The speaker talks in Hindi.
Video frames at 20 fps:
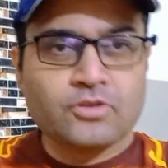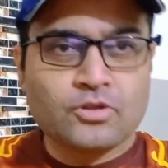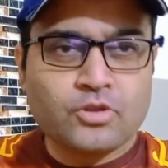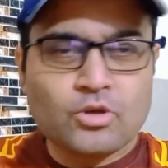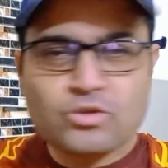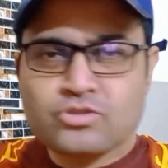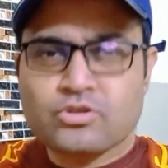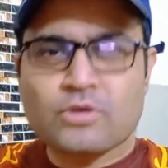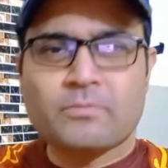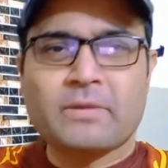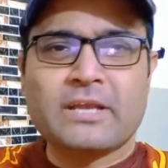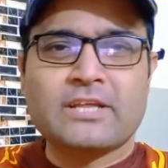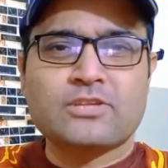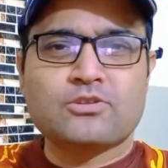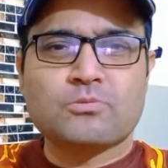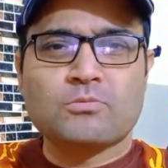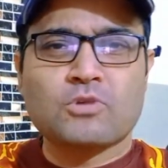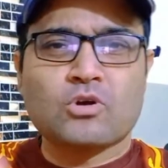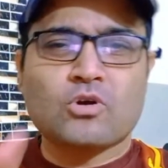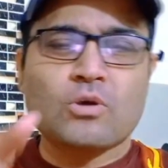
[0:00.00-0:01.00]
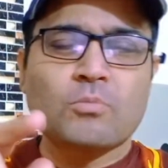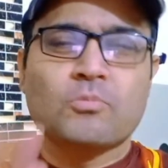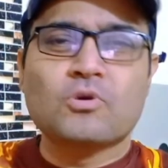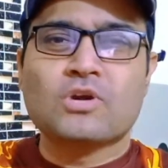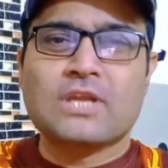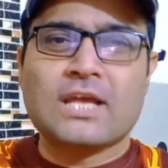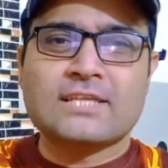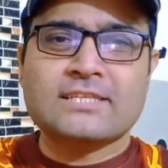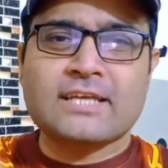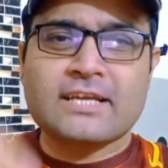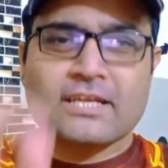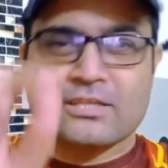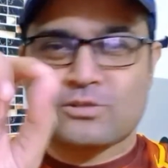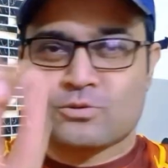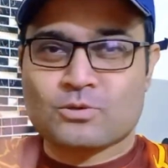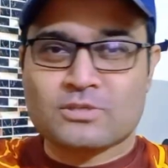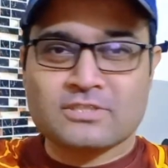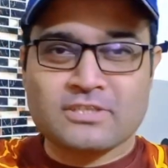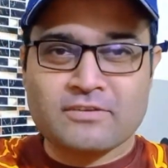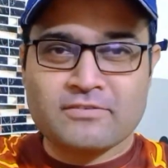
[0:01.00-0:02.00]
दोस्तों मैंने तुम लोग को बोला था कि
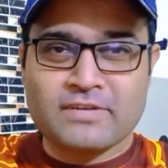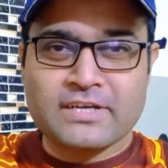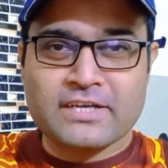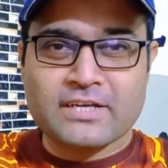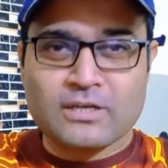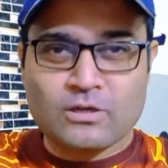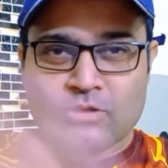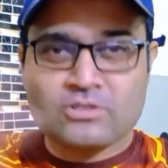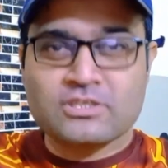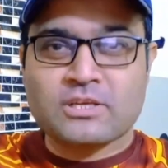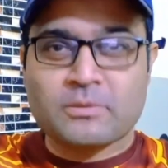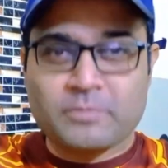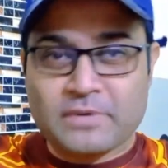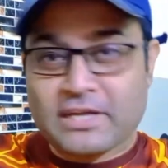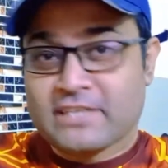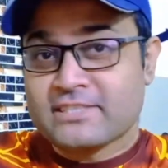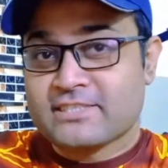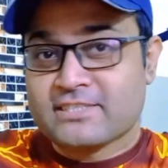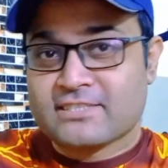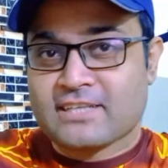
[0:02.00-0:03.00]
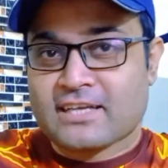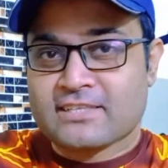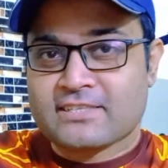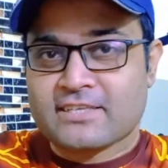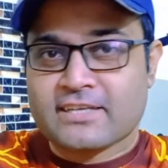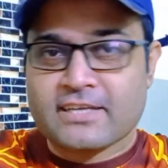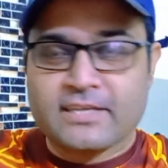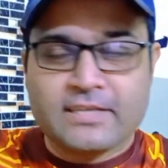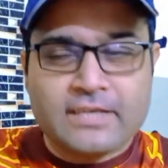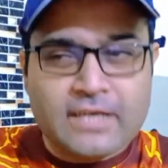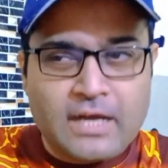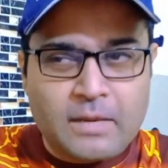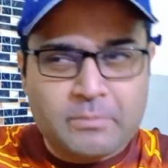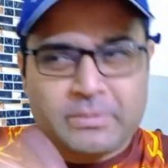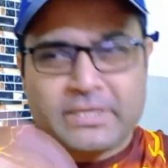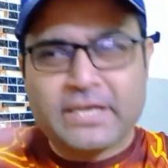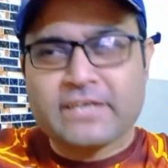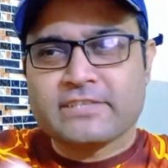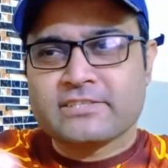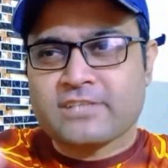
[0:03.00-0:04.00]
थोड़ा सा वेट कर लो सरप्राइजेज आते रहेंगे अभी
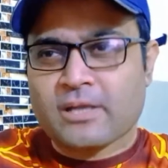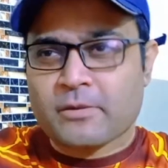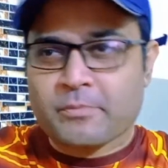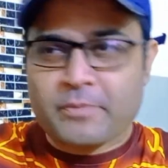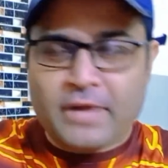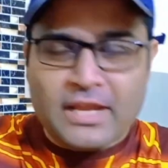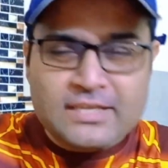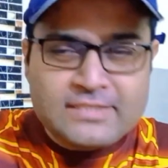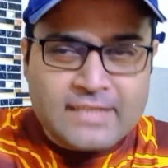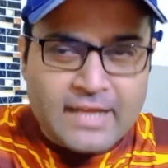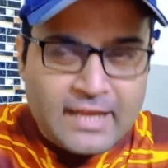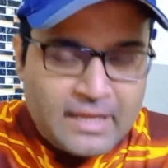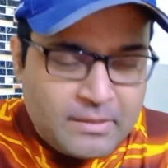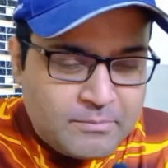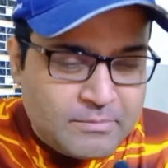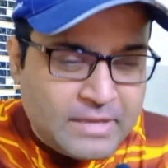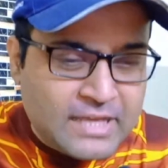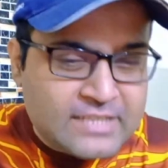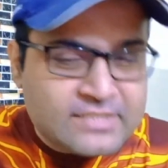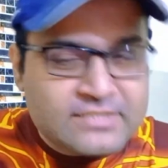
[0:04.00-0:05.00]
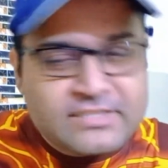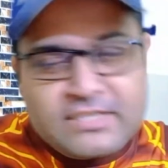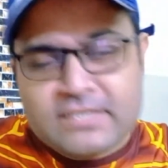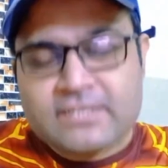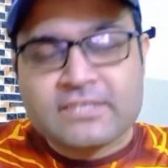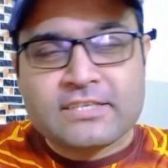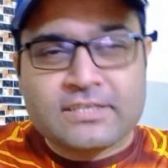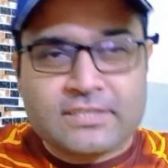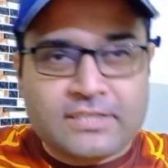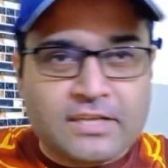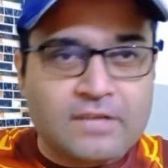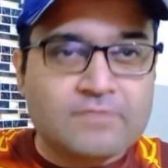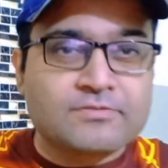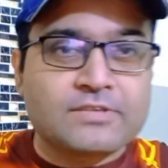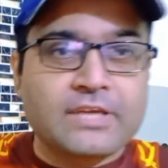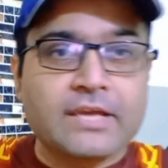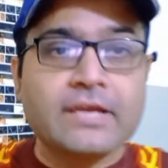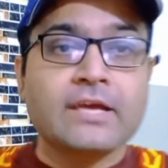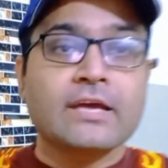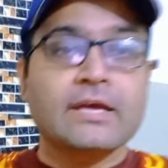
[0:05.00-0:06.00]
एक सरप्राइज आया मैगजीन की तरफ से
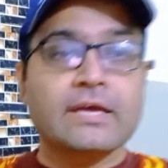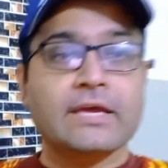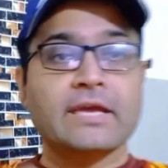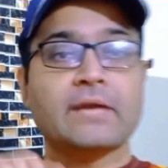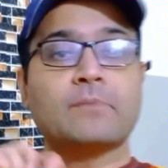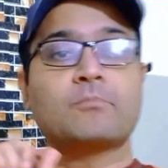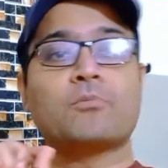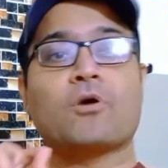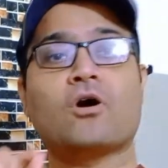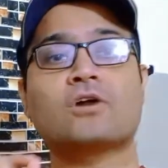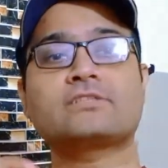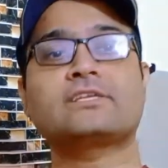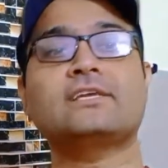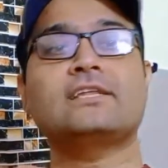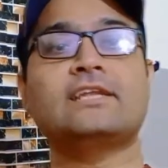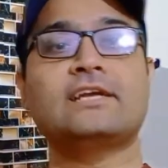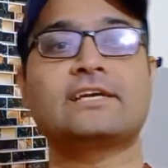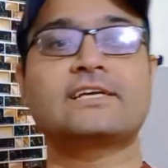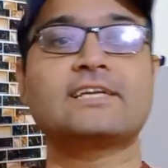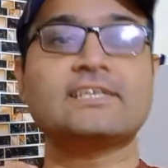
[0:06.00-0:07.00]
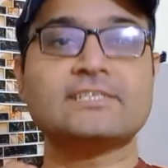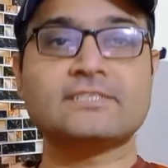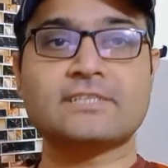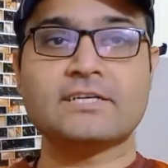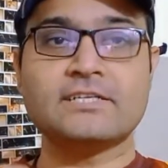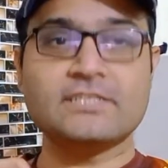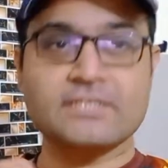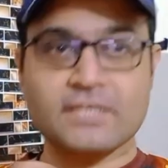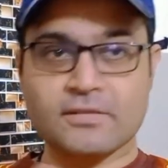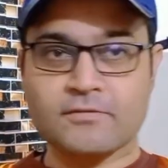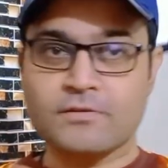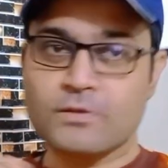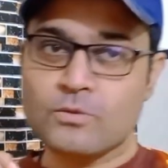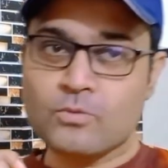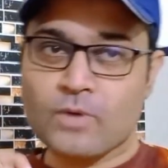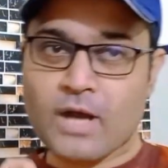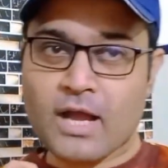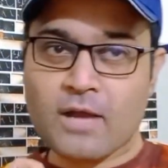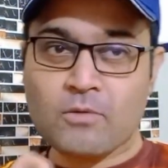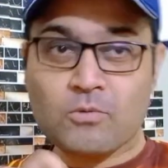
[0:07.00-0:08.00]
एक बहुत ही लेटेस्ट इंटरव्यू
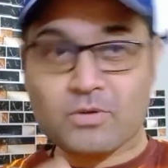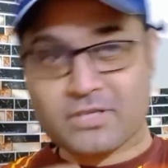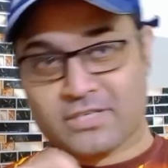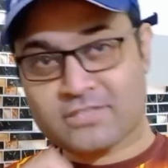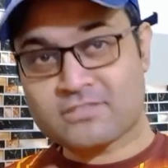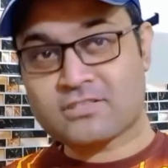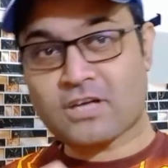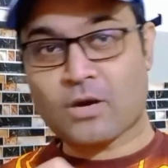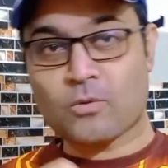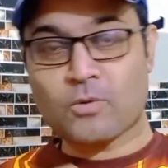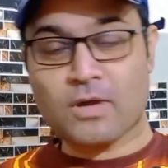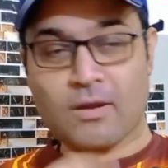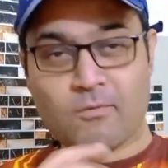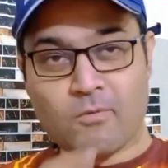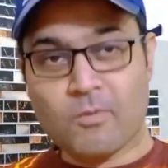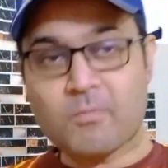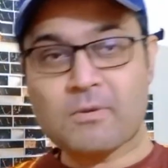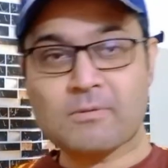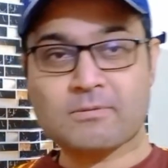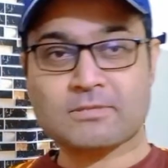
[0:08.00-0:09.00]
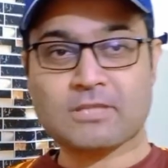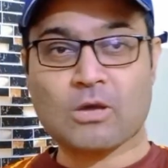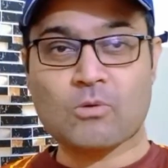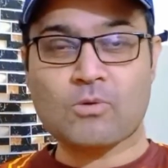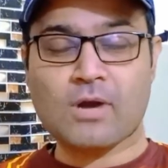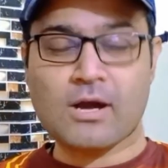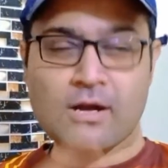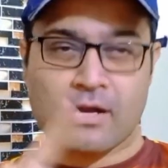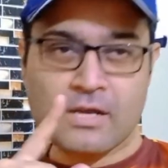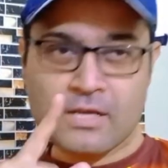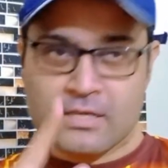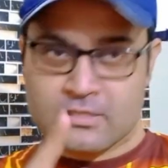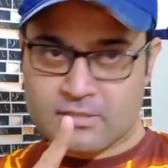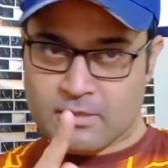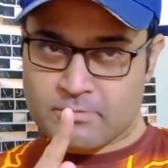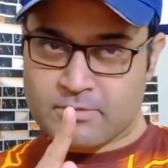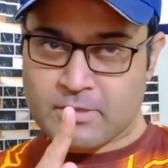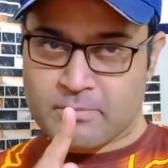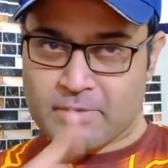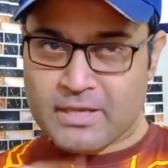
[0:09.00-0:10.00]
हुआ है वो किसका हुआ है वो मैं बताऊंगा
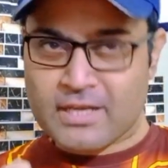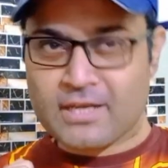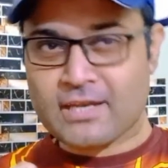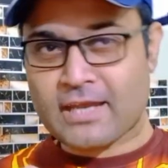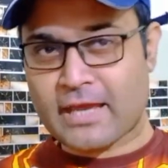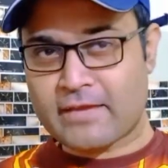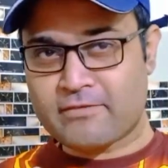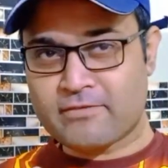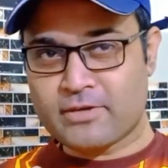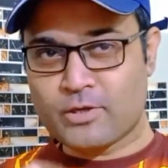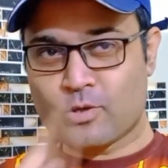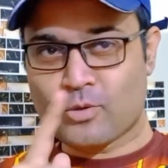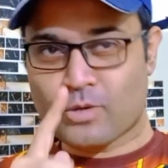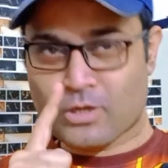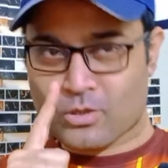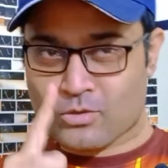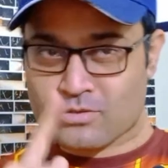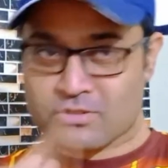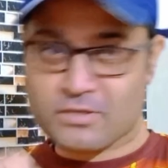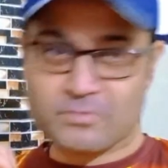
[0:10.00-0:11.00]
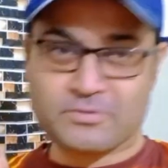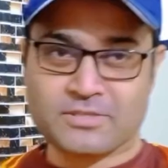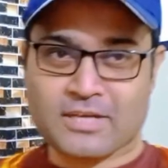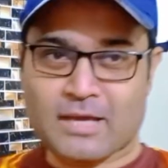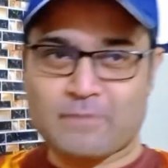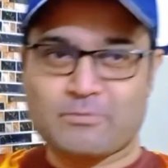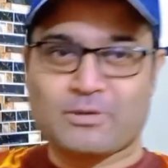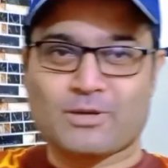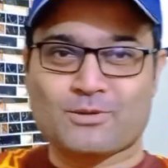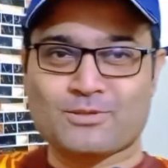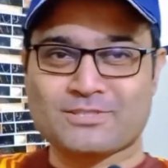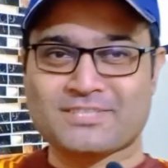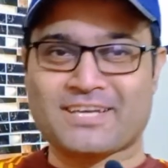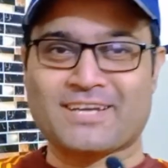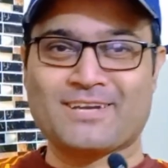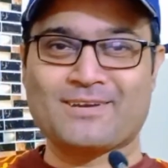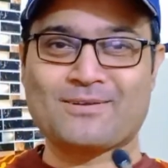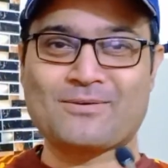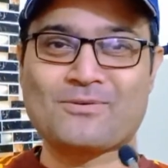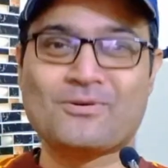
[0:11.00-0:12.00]
सबसे पहले लाइक वीडियो करो सब्सक्राइब करो
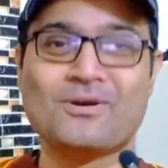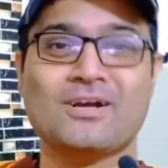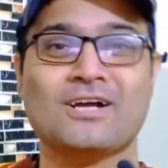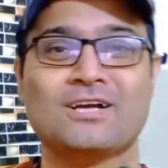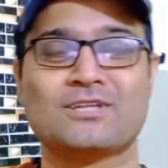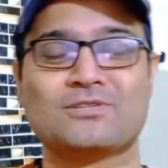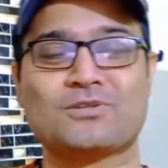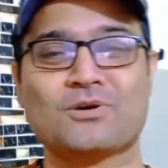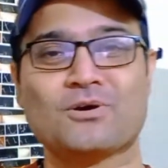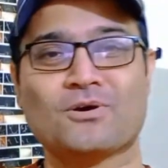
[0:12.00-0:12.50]
चैनल को तो